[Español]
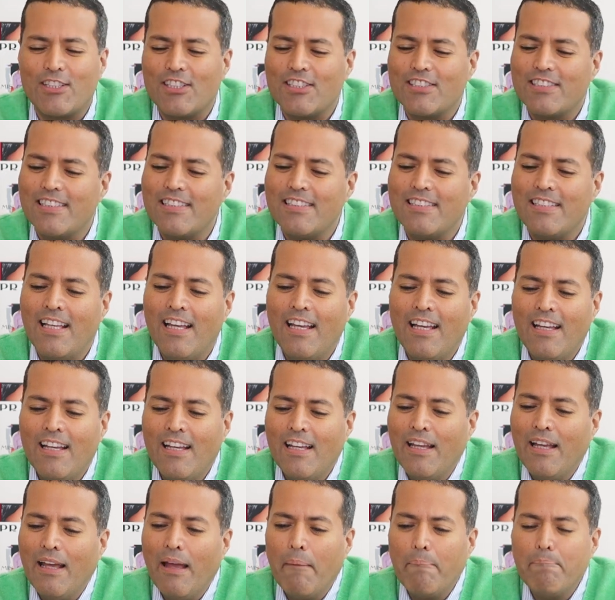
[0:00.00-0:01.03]
Entonces,
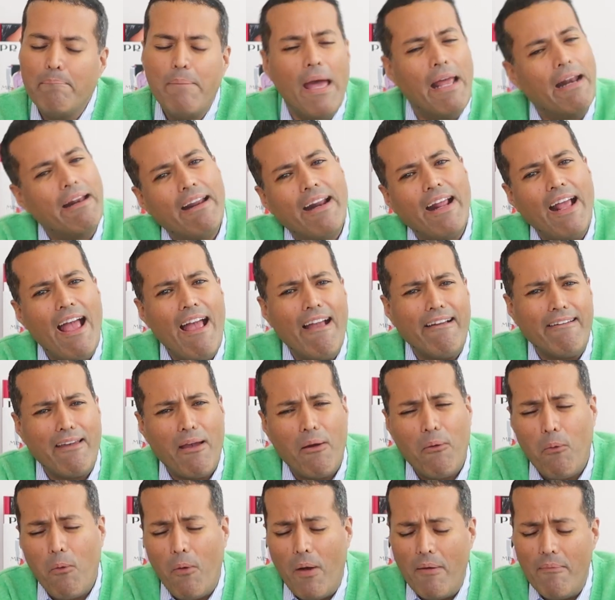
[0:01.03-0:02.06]
verga,
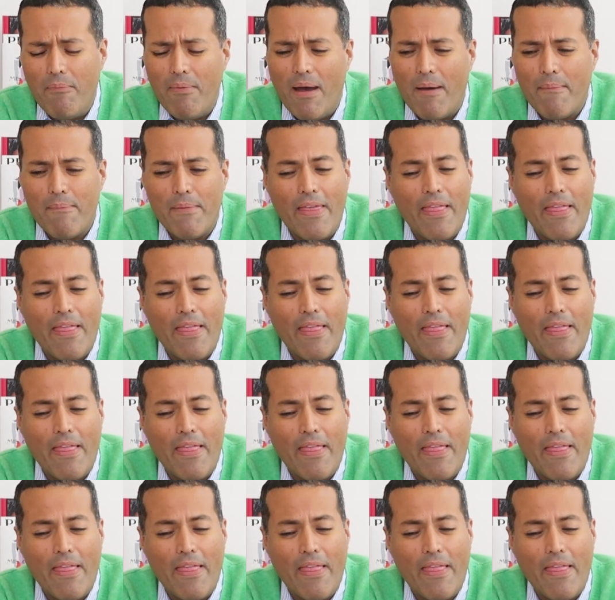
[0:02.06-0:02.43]
qué hueva.